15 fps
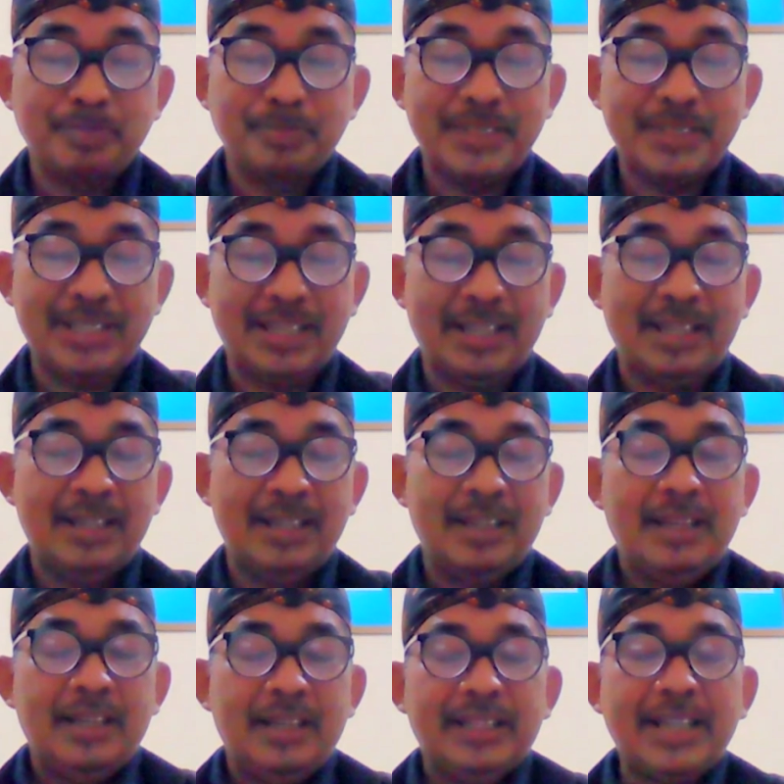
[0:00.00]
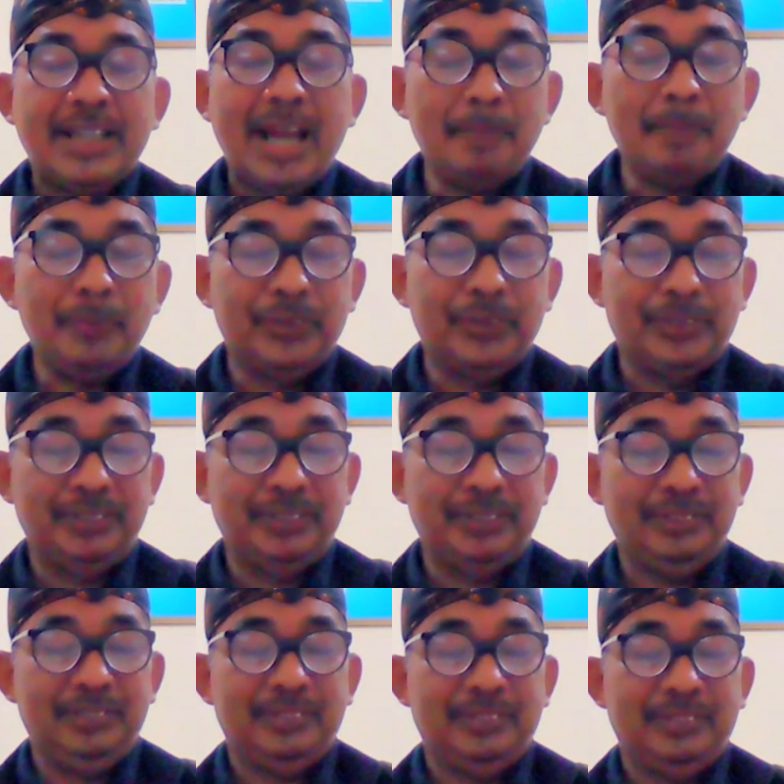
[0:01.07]
Ya.
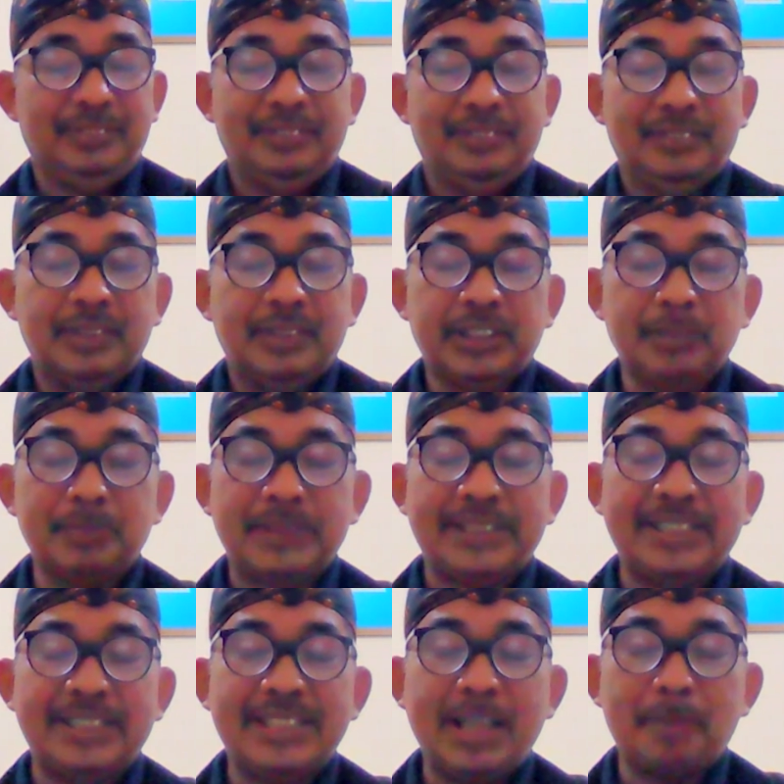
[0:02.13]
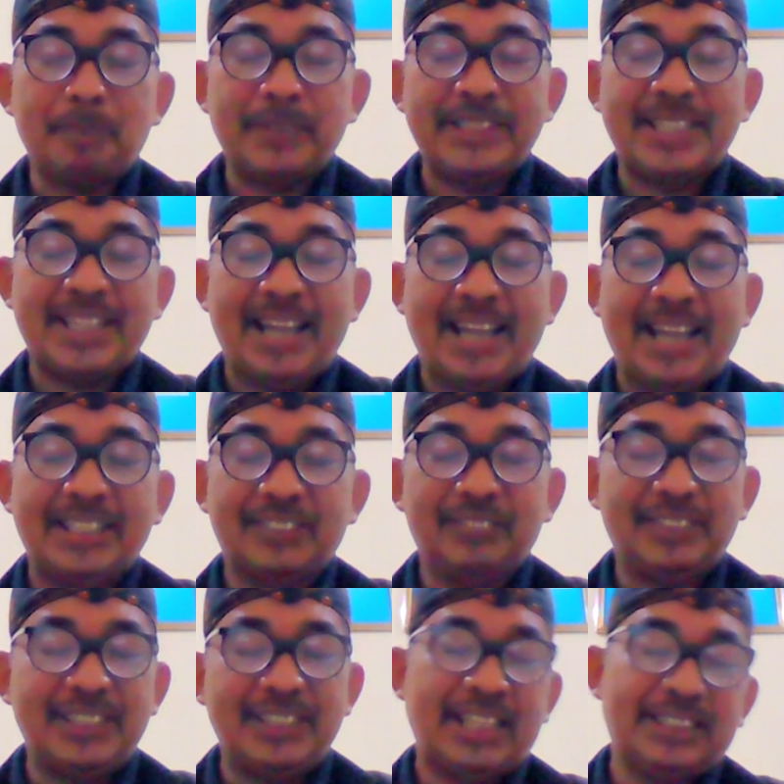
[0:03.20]
Namun semestinya penyerahan itu
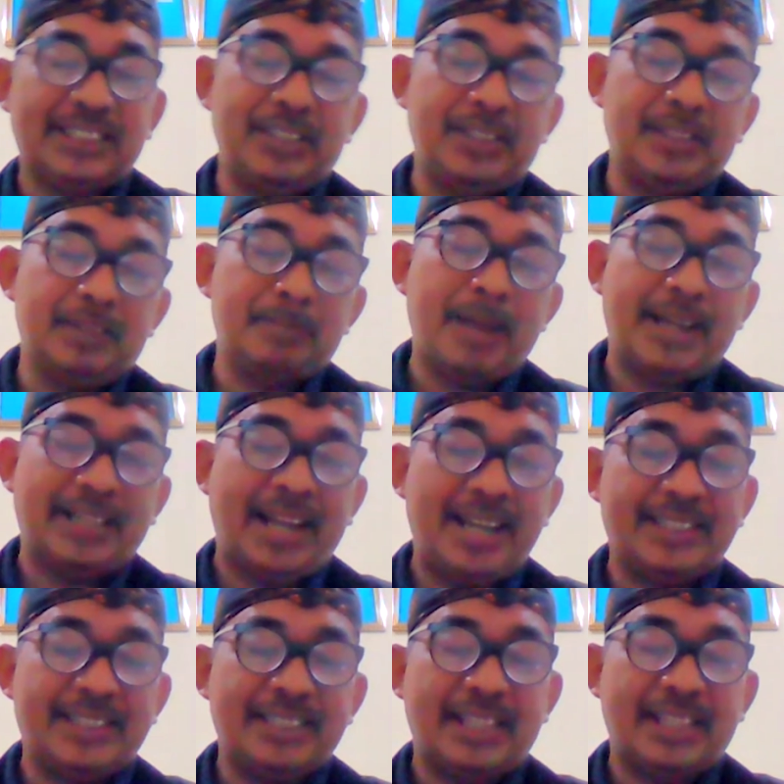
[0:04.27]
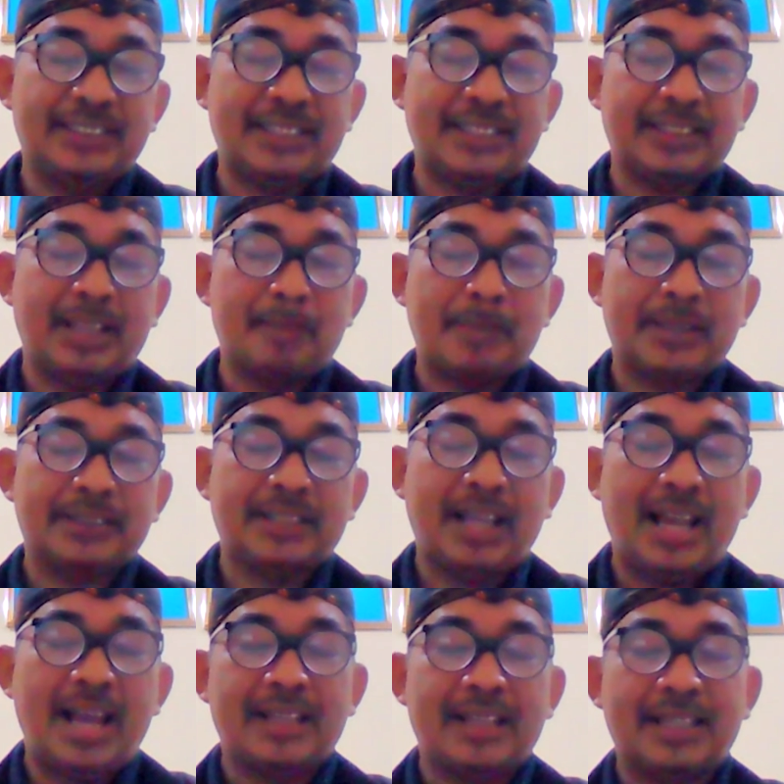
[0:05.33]
tidak dimaknai dengan
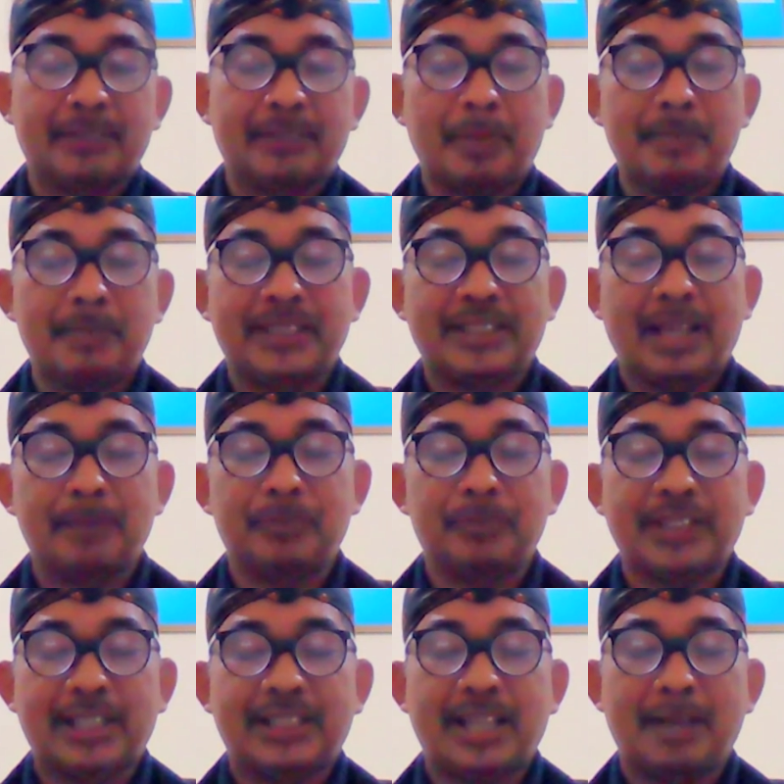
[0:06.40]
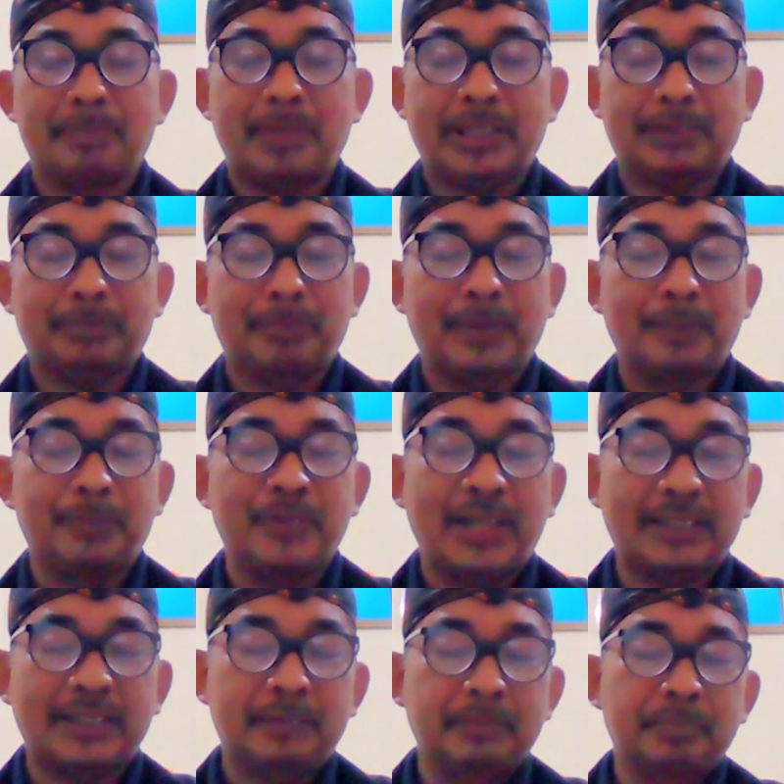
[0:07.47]
serta-merta agar pemerintah pusat dapat
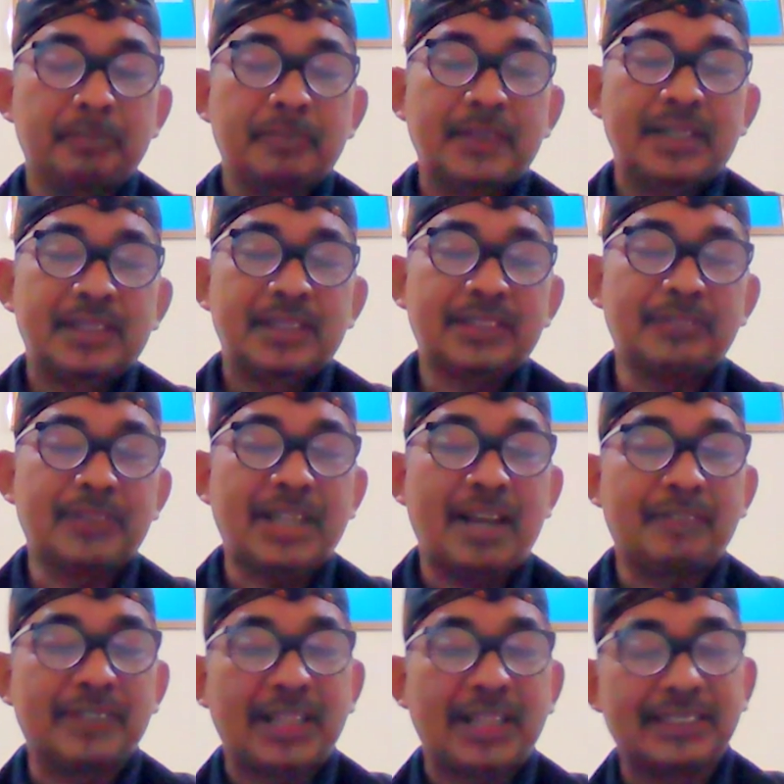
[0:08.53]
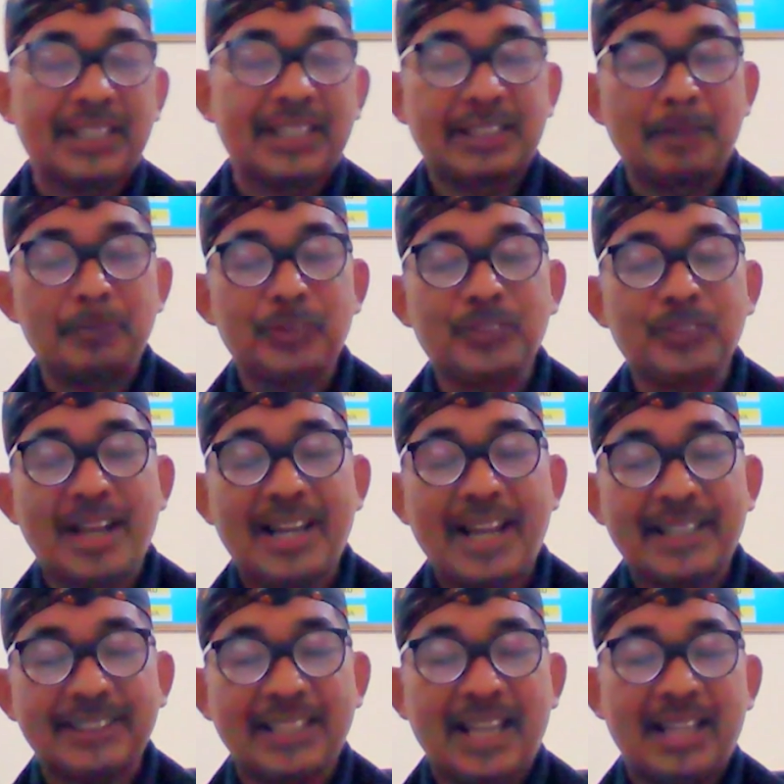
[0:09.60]
berbuat sewenang-wenang terhadap
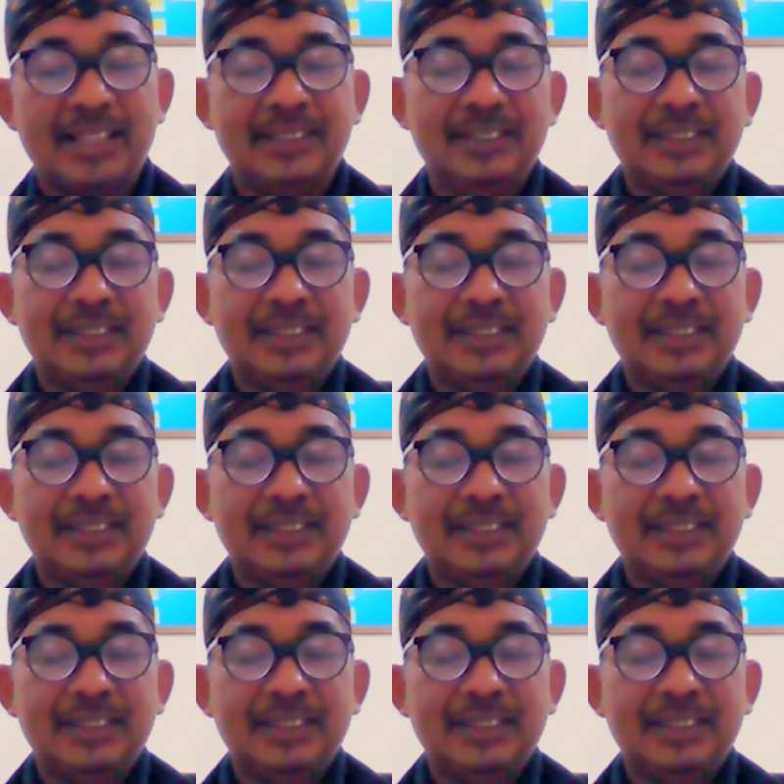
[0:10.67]
Surakarta.